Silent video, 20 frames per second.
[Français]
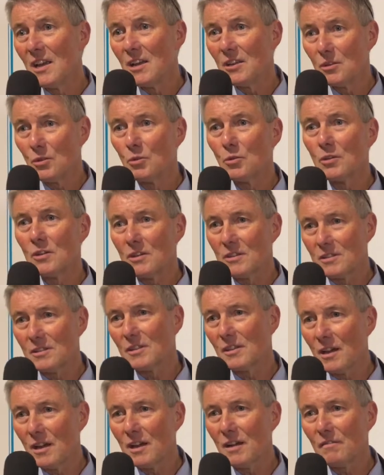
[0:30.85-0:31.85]
Donc c'est
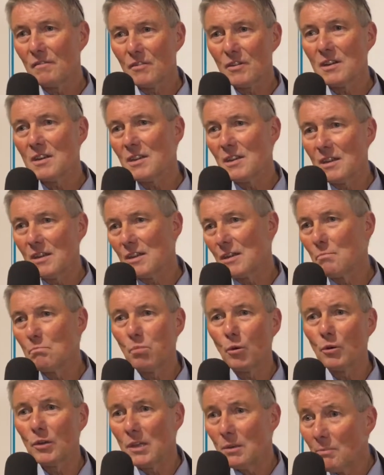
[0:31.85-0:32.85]
un vrai euh,
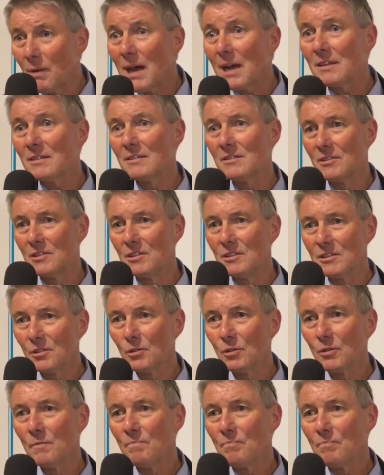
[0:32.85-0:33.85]
polymath, disons,